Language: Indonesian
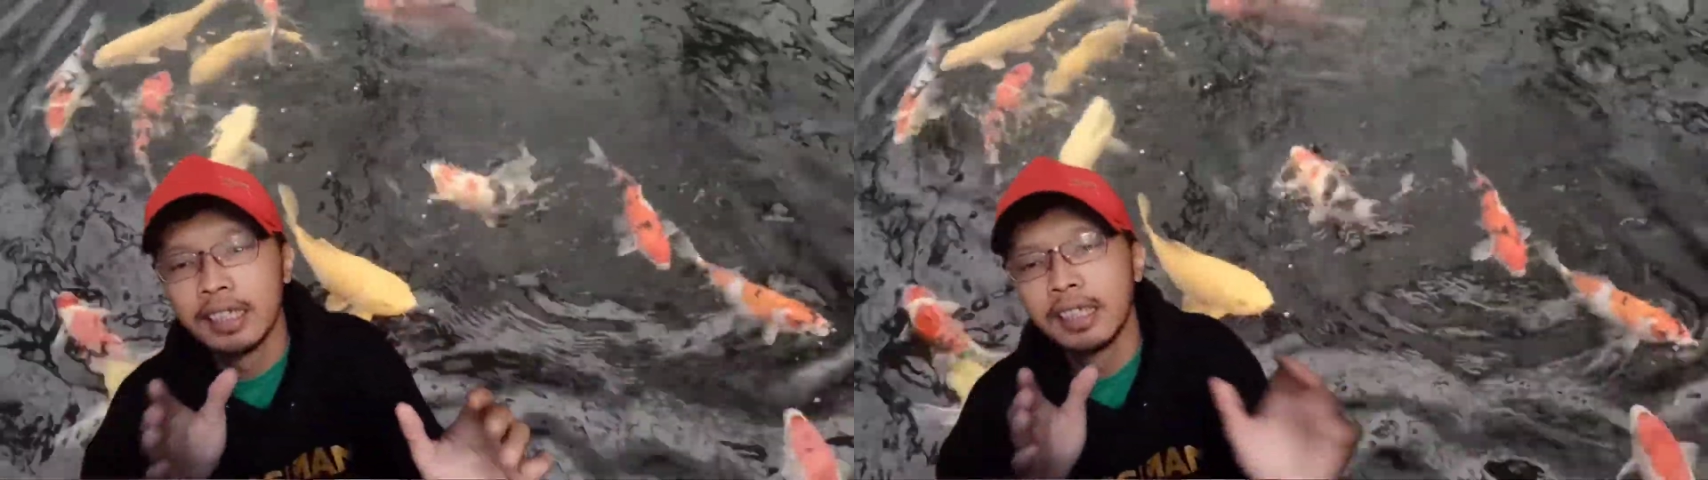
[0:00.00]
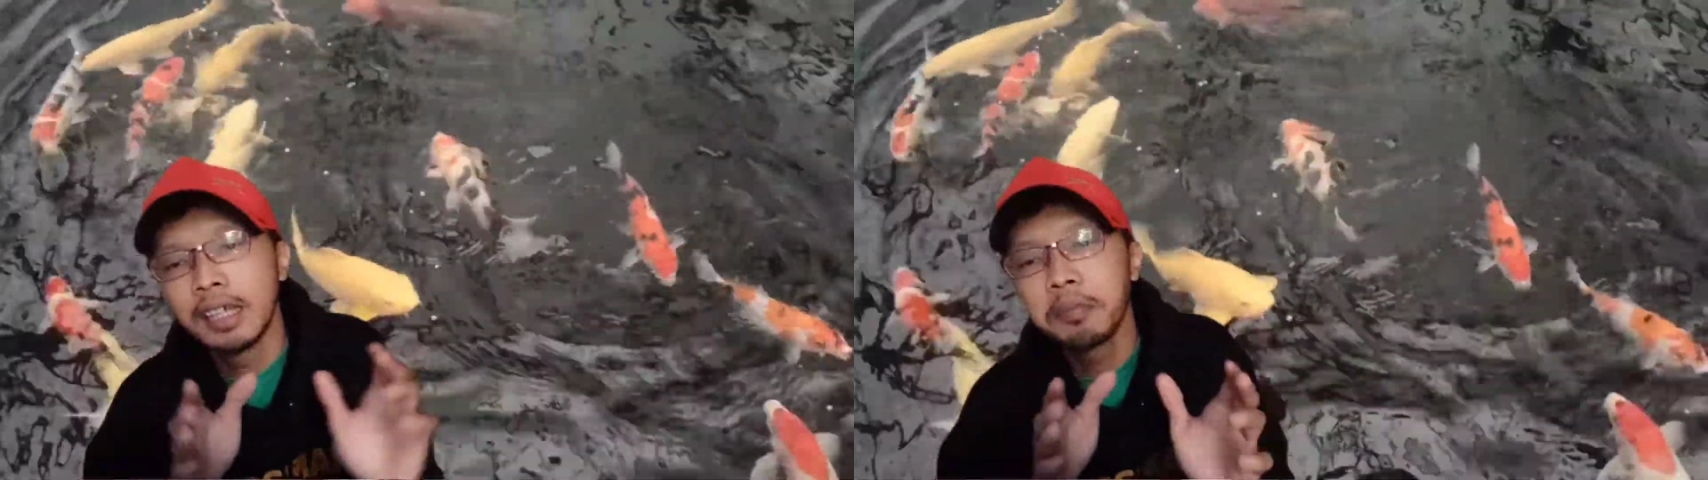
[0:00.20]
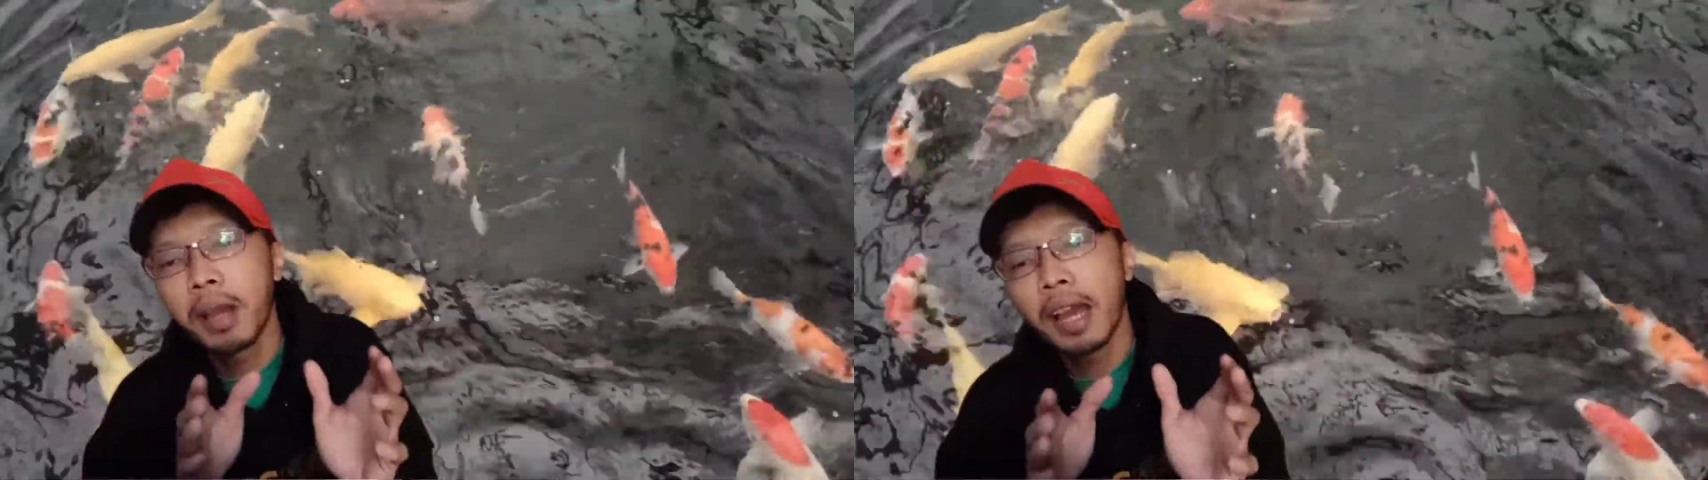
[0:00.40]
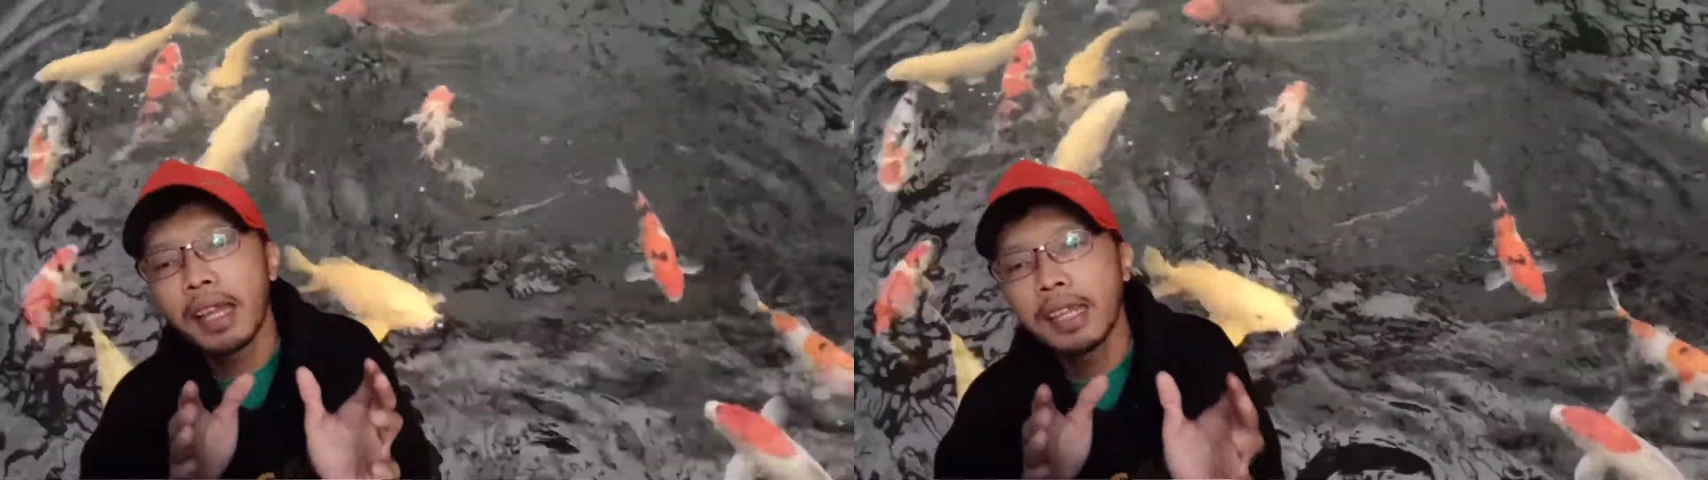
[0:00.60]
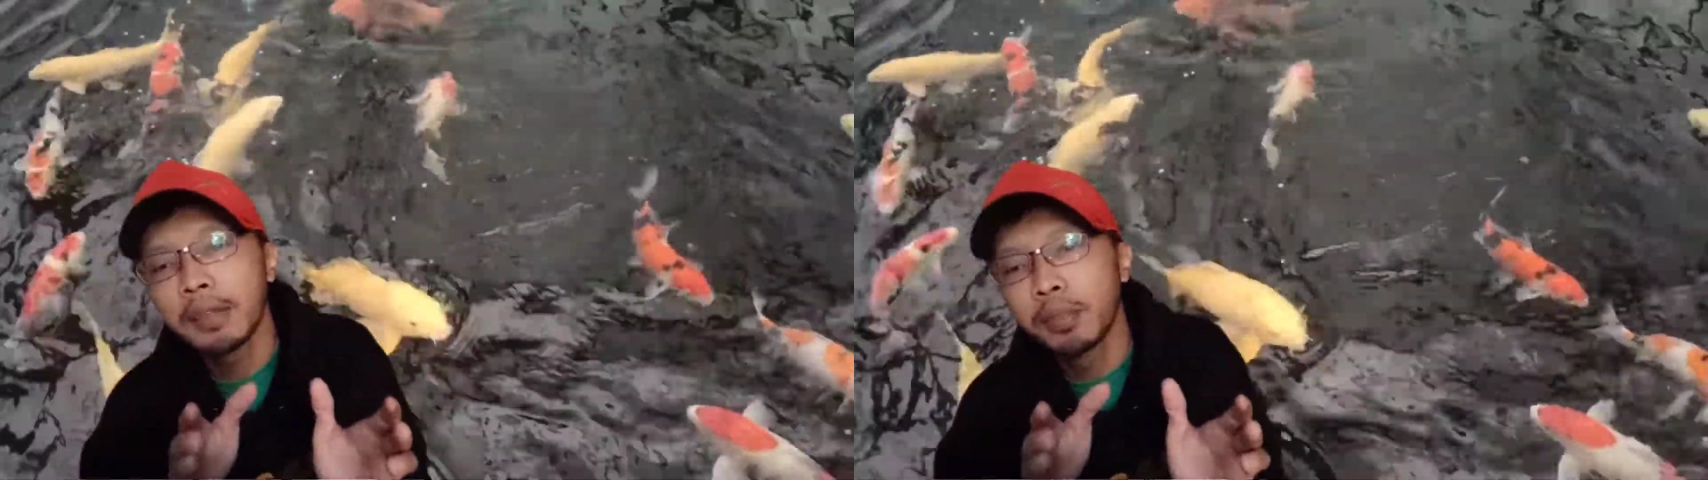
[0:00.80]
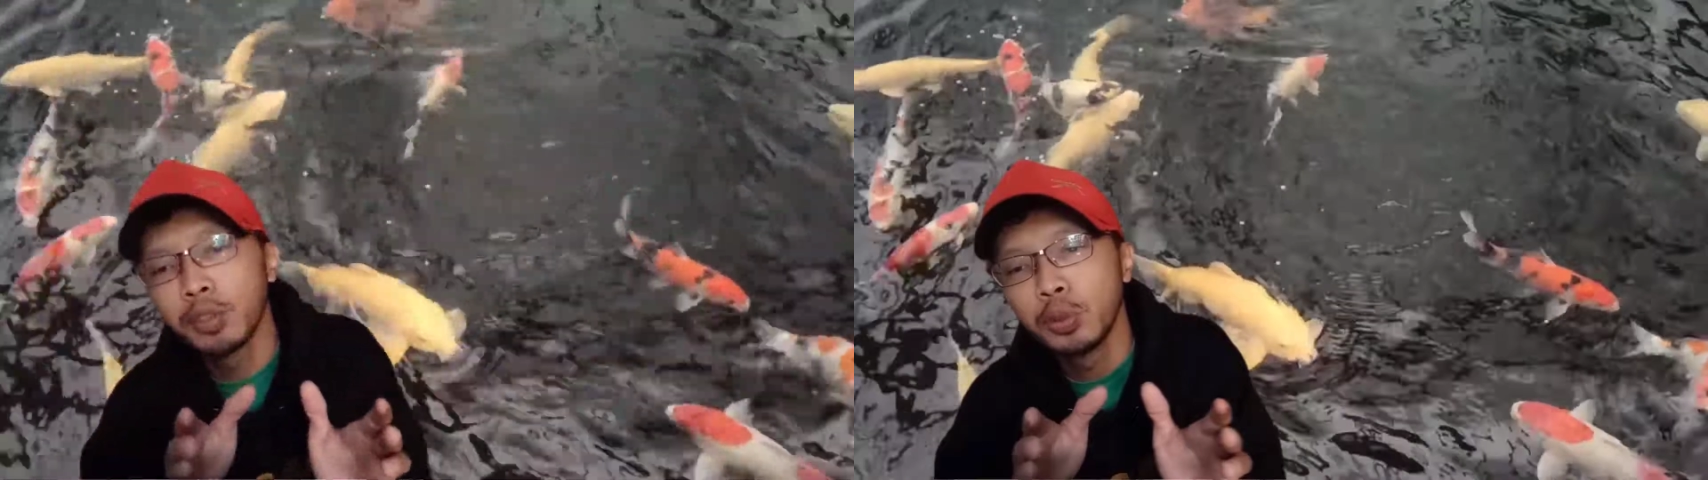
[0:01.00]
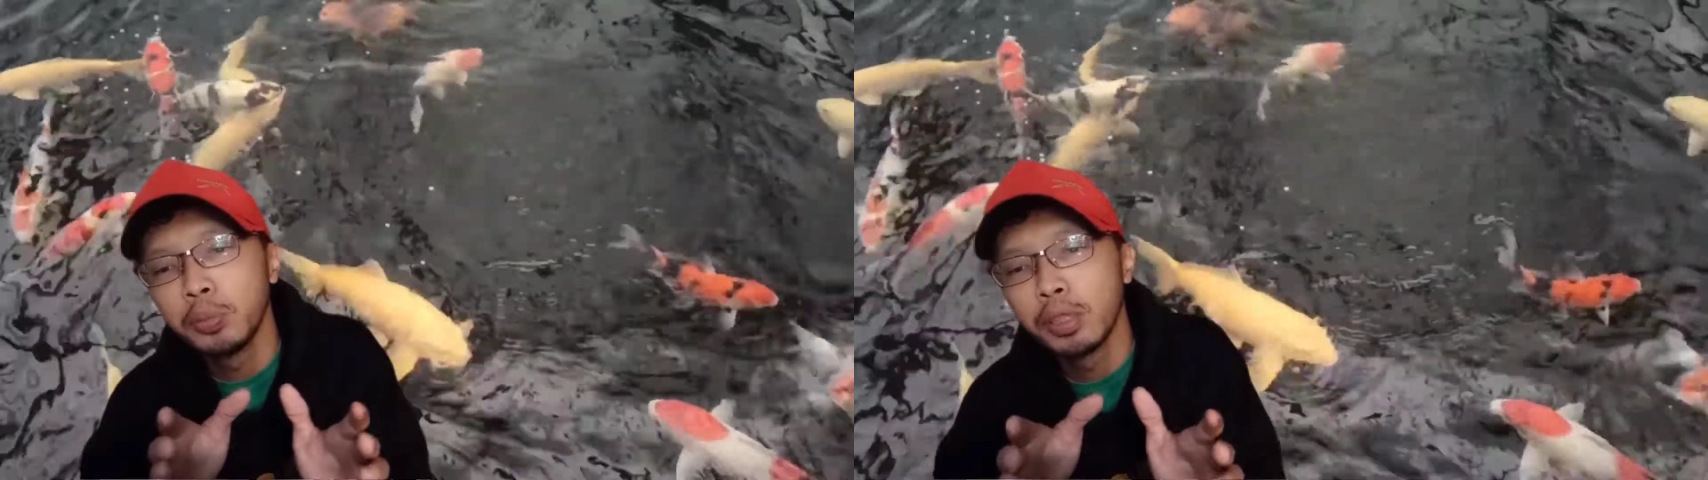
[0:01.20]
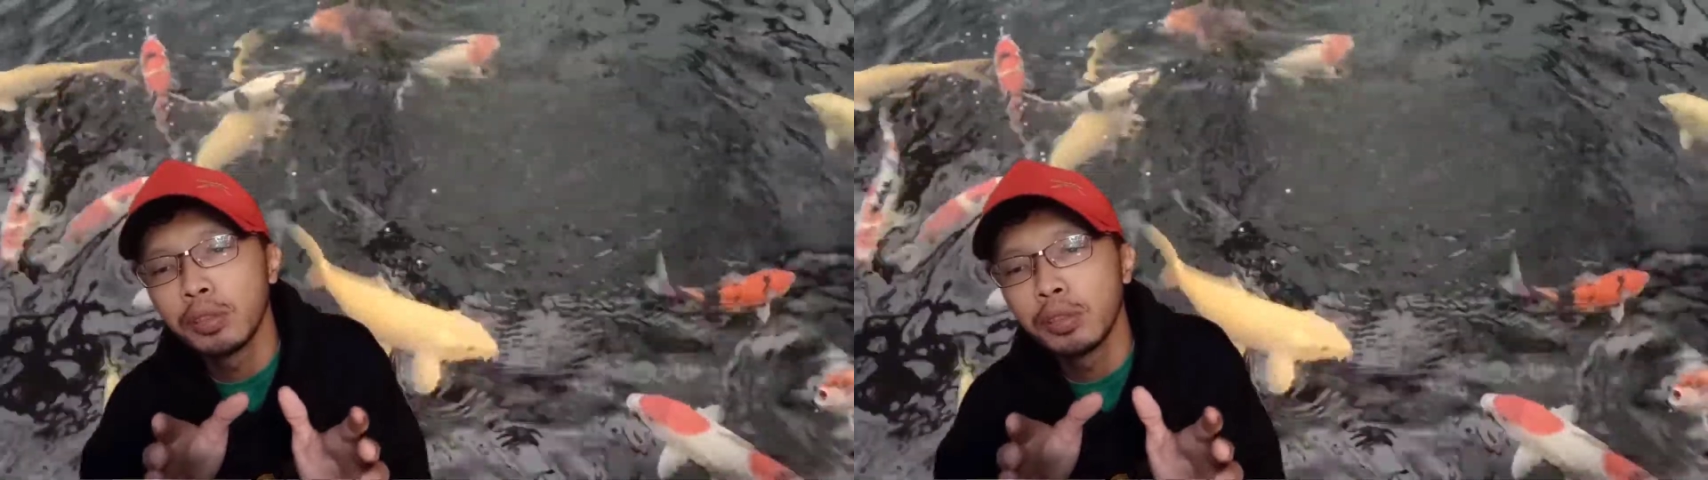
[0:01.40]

dan pakan yang bersumber